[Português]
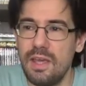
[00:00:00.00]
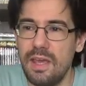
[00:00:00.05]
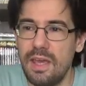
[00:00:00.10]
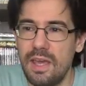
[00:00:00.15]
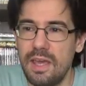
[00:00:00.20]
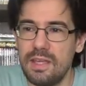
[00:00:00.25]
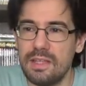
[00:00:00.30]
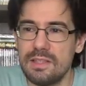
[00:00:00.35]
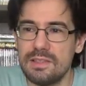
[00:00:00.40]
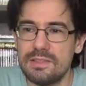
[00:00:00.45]

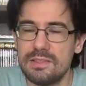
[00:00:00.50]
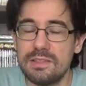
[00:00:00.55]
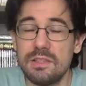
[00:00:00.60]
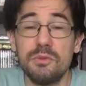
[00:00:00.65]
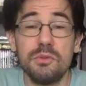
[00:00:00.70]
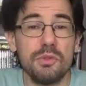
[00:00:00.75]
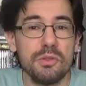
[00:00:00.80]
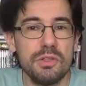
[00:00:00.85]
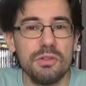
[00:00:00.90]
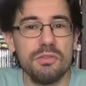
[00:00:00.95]
elas
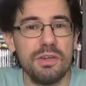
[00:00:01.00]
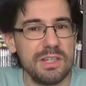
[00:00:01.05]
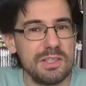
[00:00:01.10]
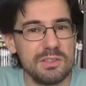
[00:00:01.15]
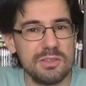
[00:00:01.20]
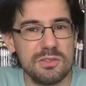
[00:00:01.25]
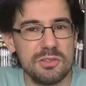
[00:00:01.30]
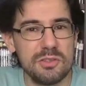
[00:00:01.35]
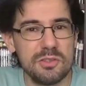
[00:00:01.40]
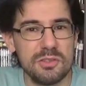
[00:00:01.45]
são em
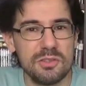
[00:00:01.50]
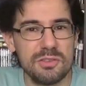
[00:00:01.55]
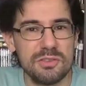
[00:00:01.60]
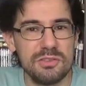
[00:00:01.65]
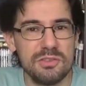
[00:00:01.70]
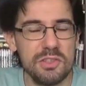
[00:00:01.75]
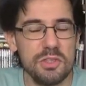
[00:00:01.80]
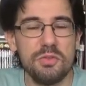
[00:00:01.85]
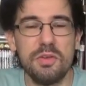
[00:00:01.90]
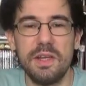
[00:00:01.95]
universos
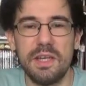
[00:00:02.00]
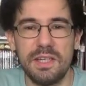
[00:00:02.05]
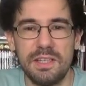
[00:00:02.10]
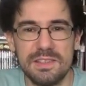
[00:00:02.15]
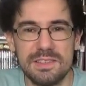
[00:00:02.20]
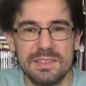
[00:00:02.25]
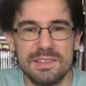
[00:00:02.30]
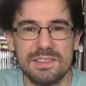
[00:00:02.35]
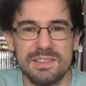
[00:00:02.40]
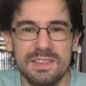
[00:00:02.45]

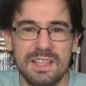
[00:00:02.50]
diferentes.